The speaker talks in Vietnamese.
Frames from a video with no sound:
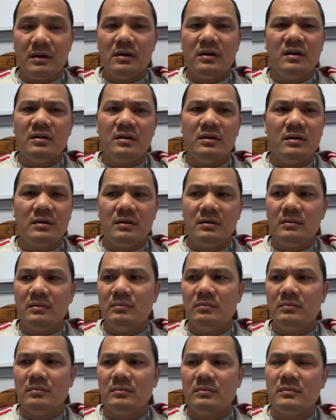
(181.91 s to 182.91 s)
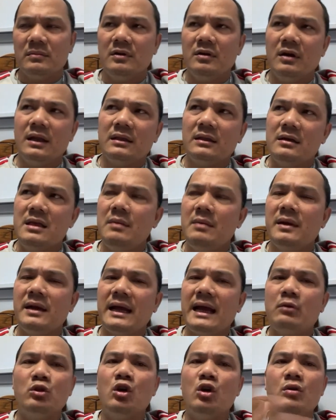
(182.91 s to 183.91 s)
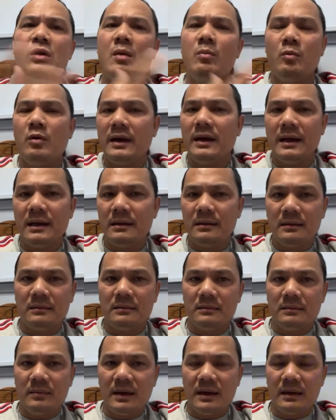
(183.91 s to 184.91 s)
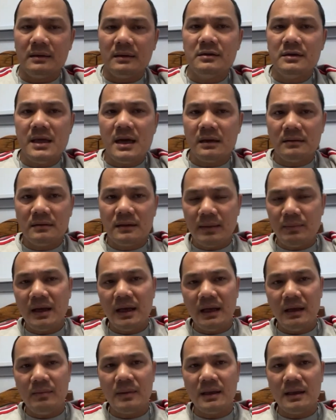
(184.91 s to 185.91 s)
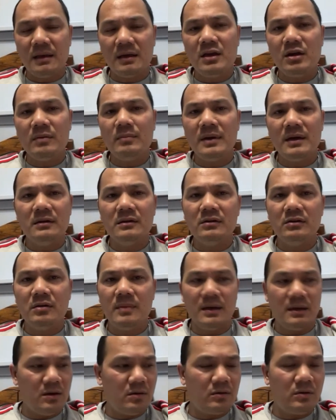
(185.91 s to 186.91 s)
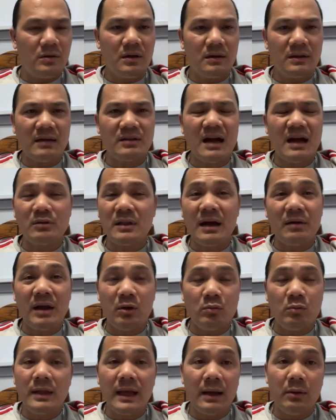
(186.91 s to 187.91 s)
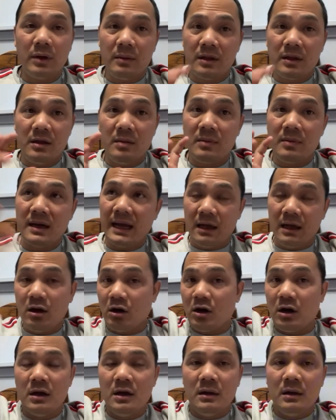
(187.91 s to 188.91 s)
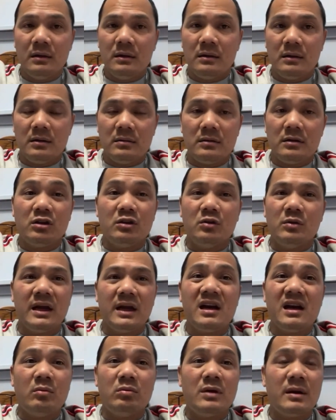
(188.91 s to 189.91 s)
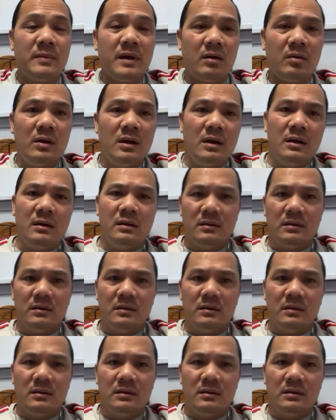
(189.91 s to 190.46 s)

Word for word: nó nó gọi là tự nhiên mình auto đồng quá mà người dân nam kỳ mà nhóm bình hương của mình vô tụi nó tàu tàu tàu nào cũng tàu ghét tự nhiên mình đẩy họ cho tụi hán cộng nắm đầu